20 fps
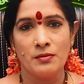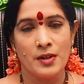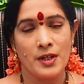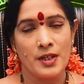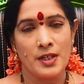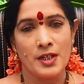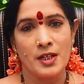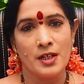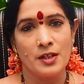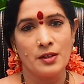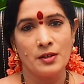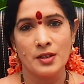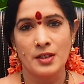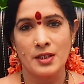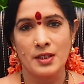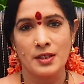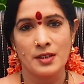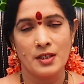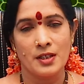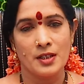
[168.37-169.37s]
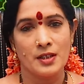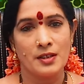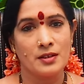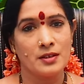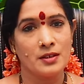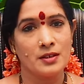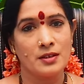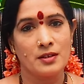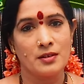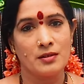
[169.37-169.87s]
వన్ ఇయర్ సంచారం
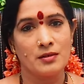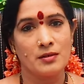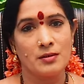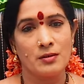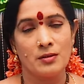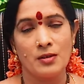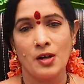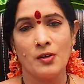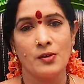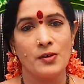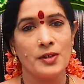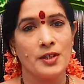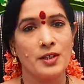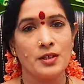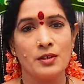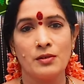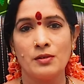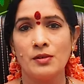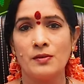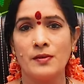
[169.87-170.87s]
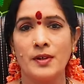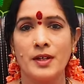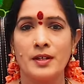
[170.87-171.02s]
చేస్తారు రాహుకేతువులు